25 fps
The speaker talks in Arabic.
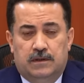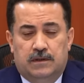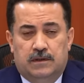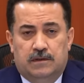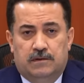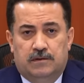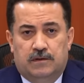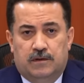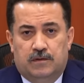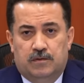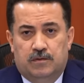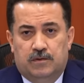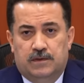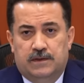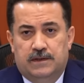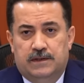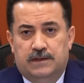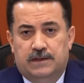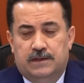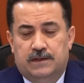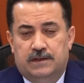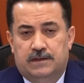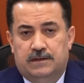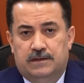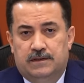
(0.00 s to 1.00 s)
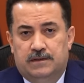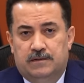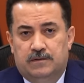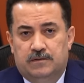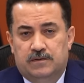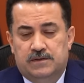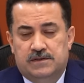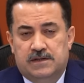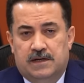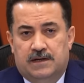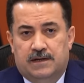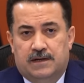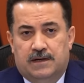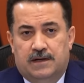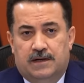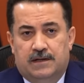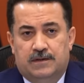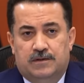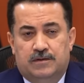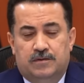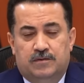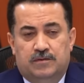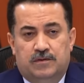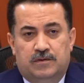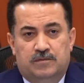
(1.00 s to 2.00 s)
الضرورية
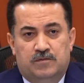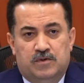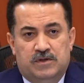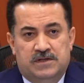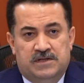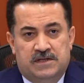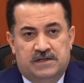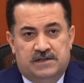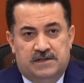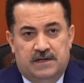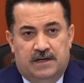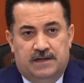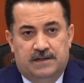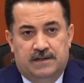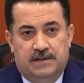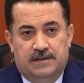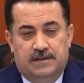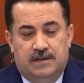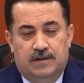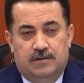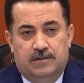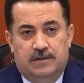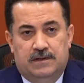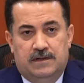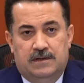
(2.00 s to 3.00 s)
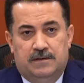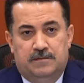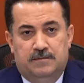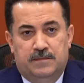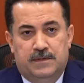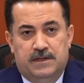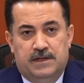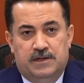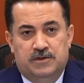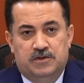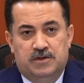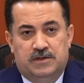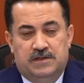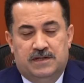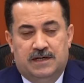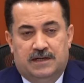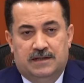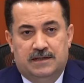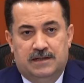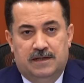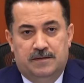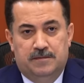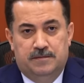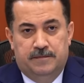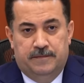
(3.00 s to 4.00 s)
للوزارات ومؤسسات الدولة من أجل
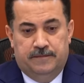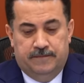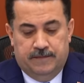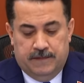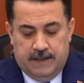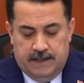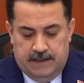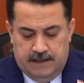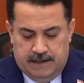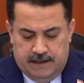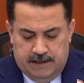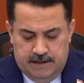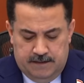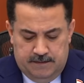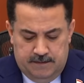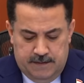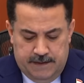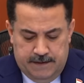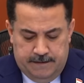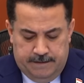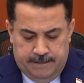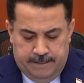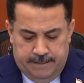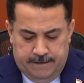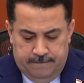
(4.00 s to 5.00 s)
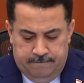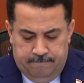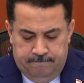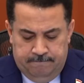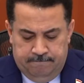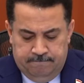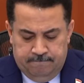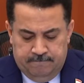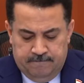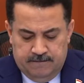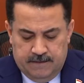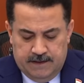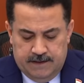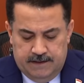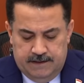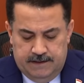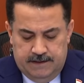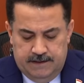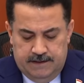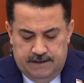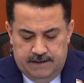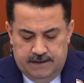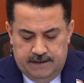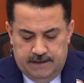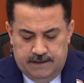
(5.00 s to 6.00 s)
تقديم الخدمة
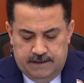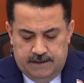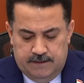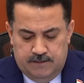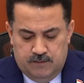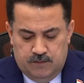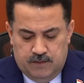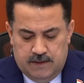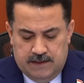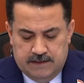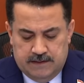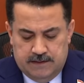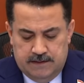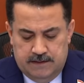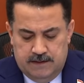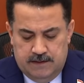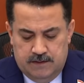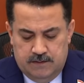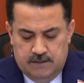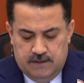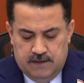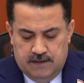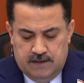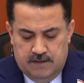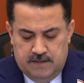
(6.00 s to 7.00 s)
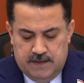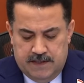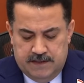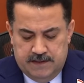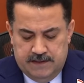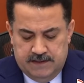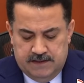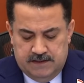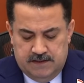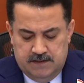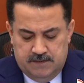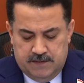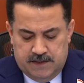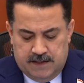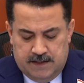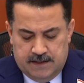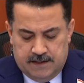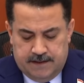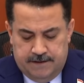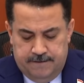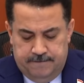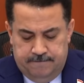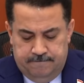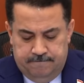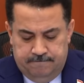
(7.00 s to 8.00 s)
للمواطنين وضمان
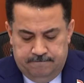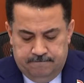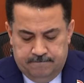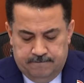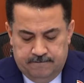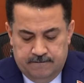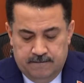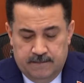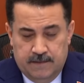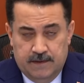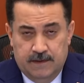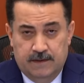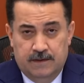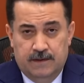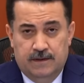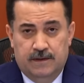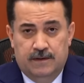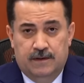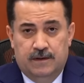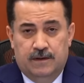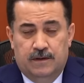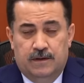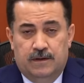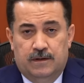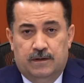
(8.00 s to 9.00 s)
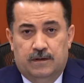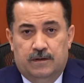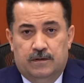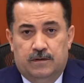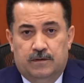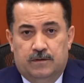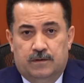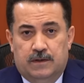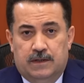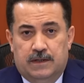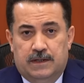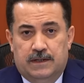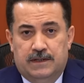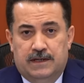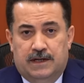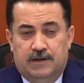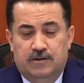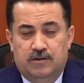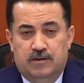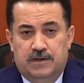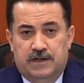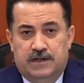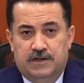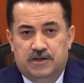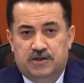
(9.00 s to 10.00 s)
استمرارها
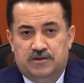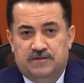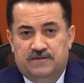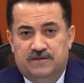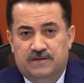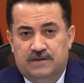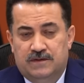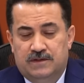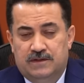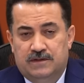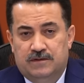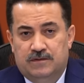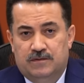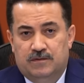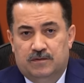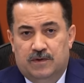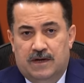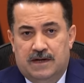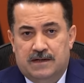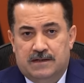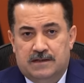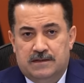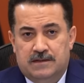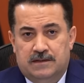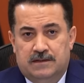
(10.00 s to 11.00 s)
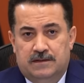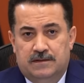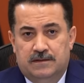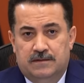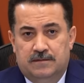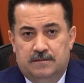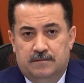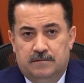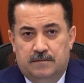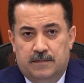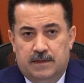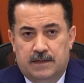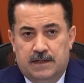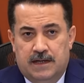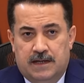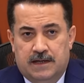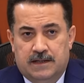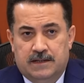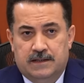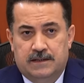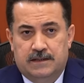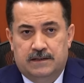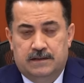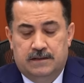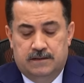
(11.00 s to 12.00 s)
ونحن نعيش في واقع
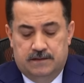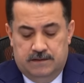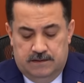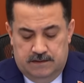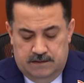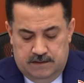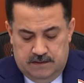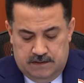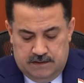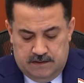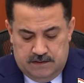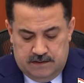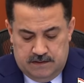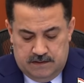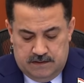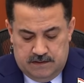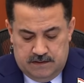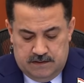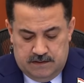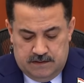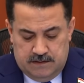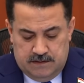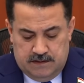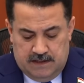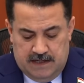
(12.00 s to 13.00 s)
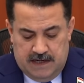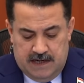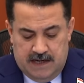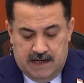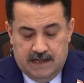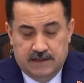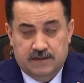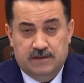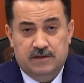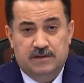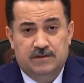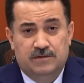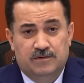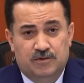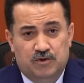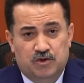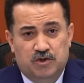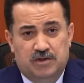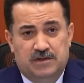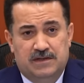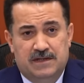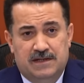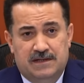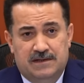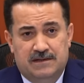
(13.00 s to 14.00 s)
مناخي آه، حاد
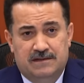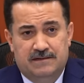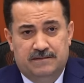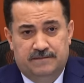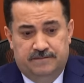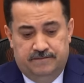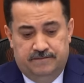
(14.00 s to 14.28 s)
جدا